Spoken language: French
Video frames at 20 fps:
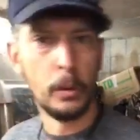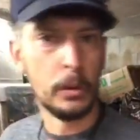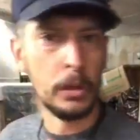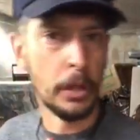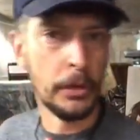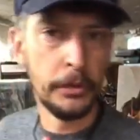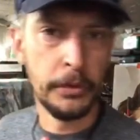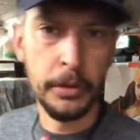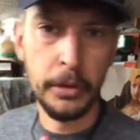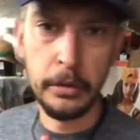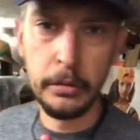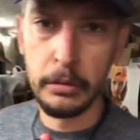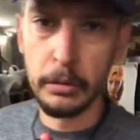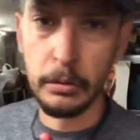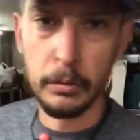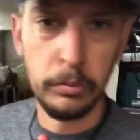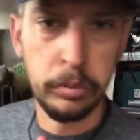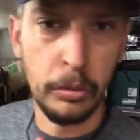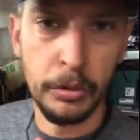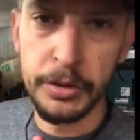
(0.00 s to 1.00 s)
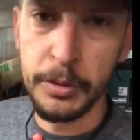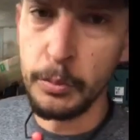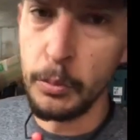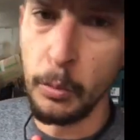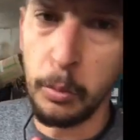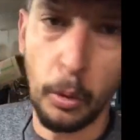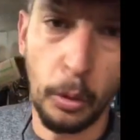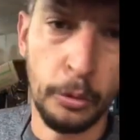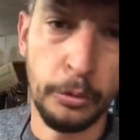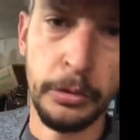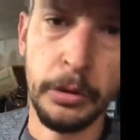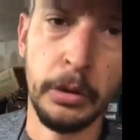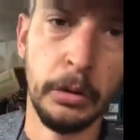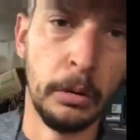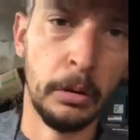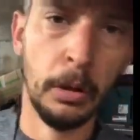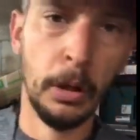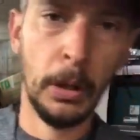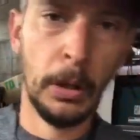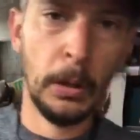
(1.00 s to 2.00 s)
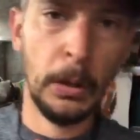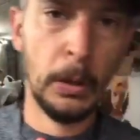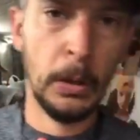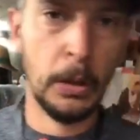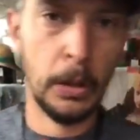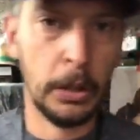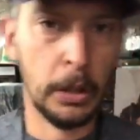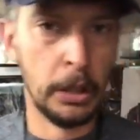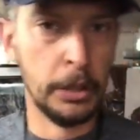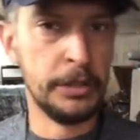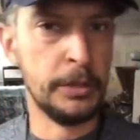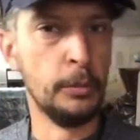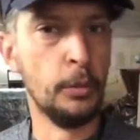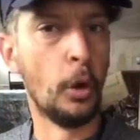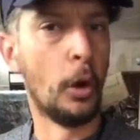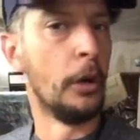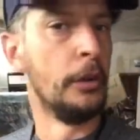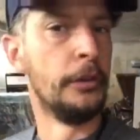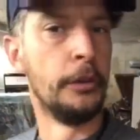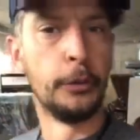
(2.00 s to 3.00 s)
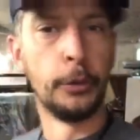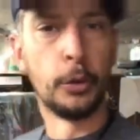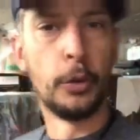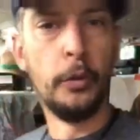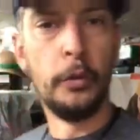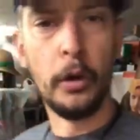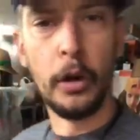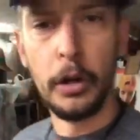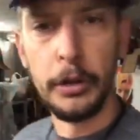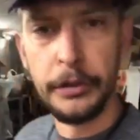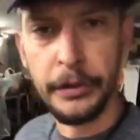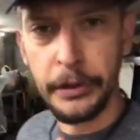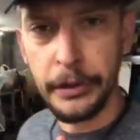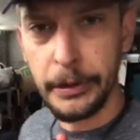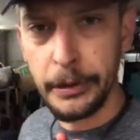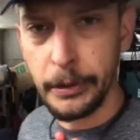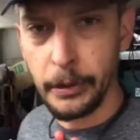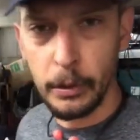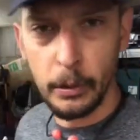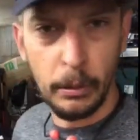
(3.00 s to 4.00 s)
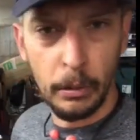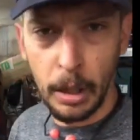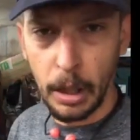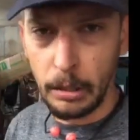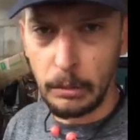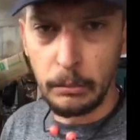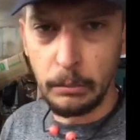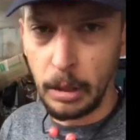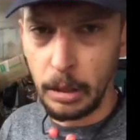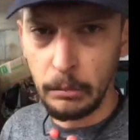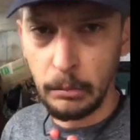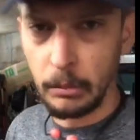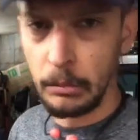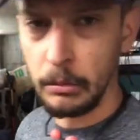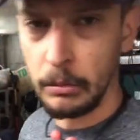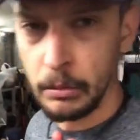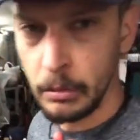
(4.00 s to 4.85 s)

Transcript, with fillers: classique pour le type de produit et le type de réalisation qu'on veut réaliser. voilà, globalement,